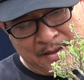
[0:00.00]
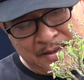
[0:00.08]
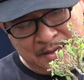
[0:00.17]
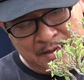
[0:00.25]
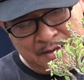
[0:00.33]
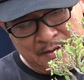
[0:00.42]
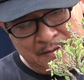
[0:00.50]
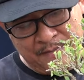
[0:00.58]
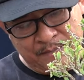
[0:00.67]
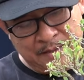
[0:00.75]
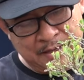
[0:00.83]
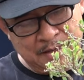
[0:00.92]
thôi
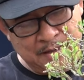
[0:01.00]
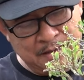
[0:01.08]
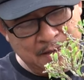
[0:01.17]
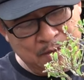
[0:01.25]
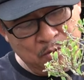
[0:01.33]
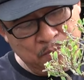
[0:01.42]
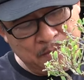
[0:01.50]
chứ à, lúc